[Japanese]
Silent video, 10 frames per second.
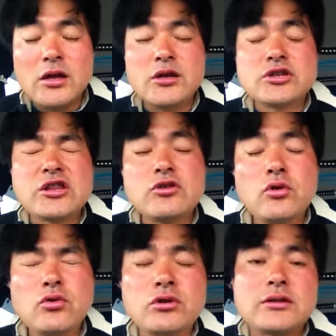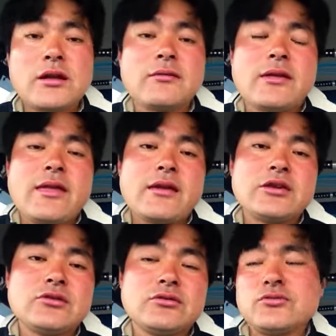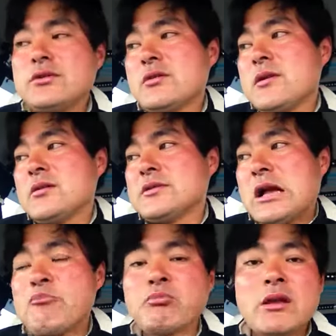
えー、チャンネル登録の方、ね、非常に増えてまいりました。